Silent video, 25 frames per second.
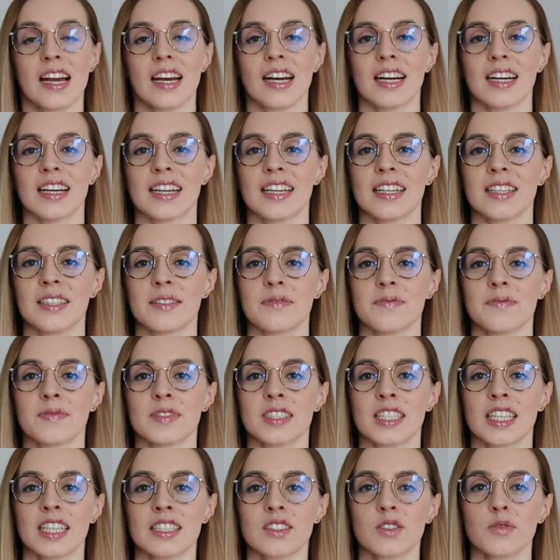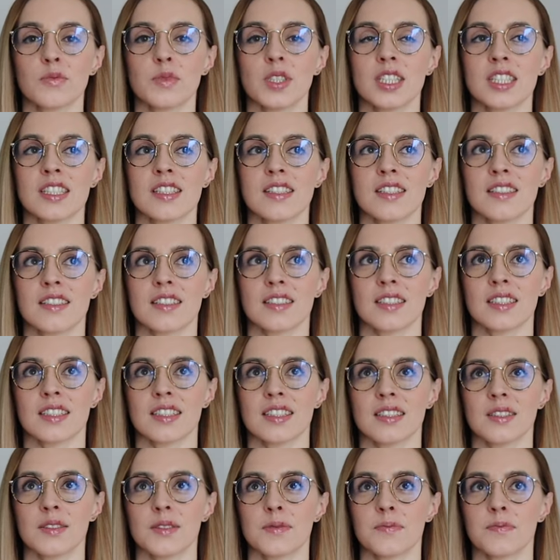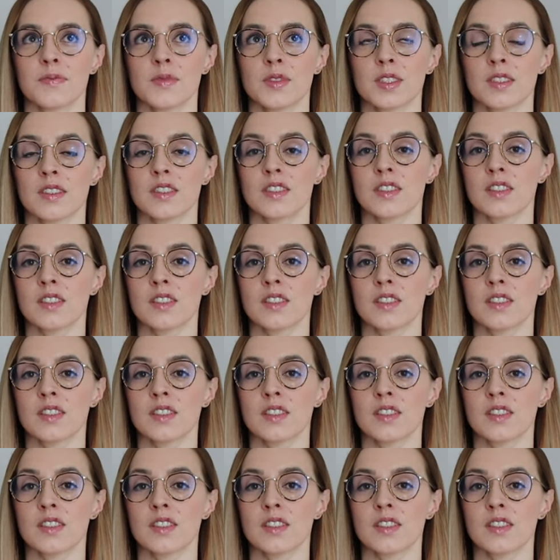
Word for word: E, natomiast e,